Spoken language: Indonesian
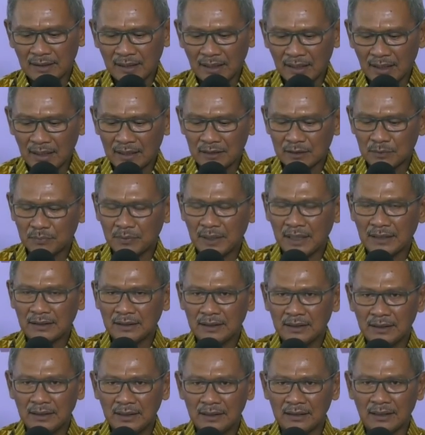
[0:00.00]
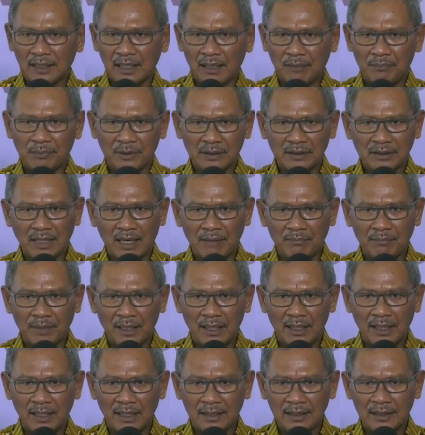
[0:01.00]
Pada tanggal 11 ini telah
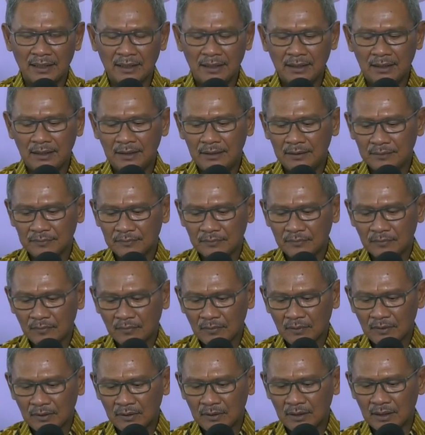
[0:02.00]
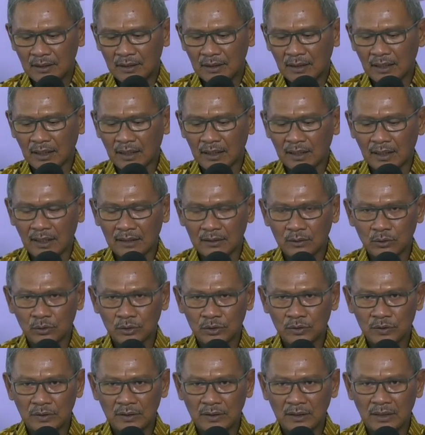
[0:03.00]
bertambah lagi
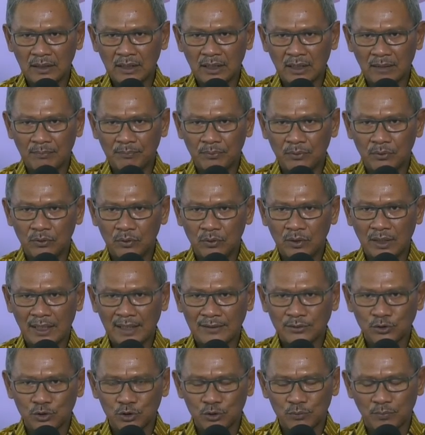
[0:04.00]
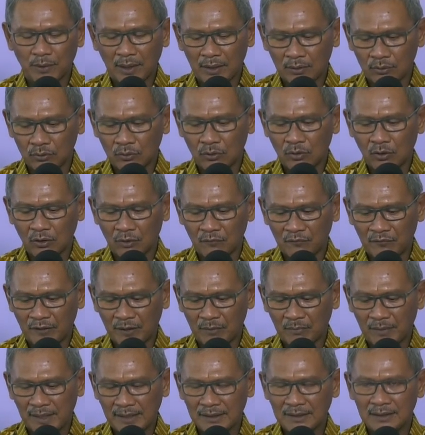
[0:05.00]
330 kasus baru
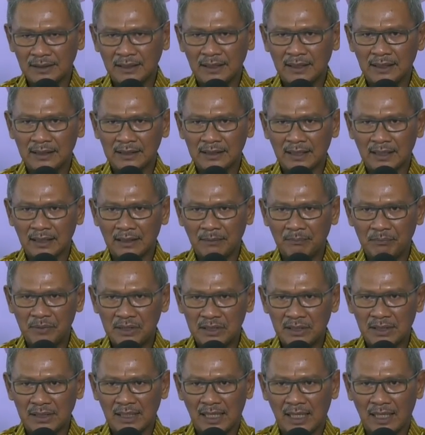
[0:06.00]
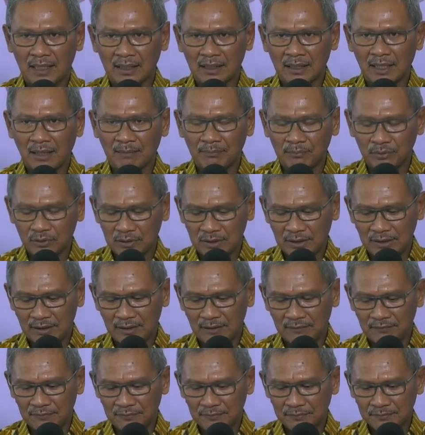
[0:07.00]
konfirmasi dari PCR yang
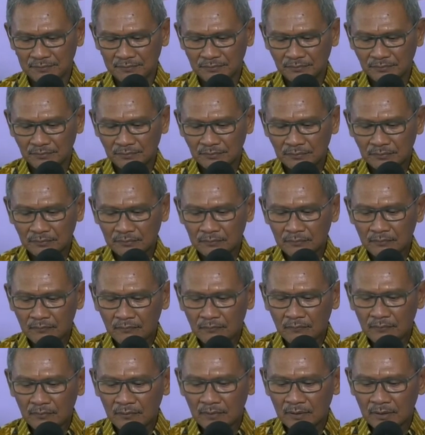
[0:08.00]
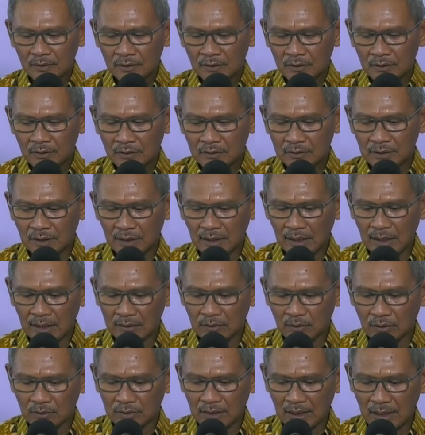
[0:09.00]
positif.
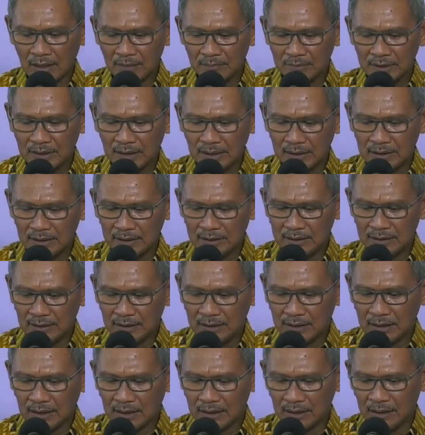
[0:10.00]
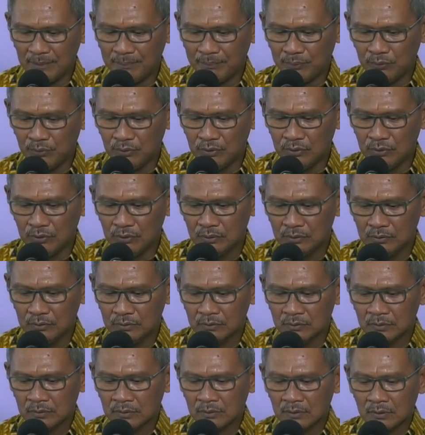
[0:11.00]
Sehingga total menjadi
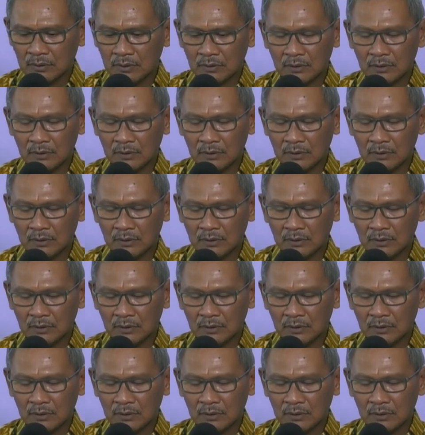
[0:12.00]
3.842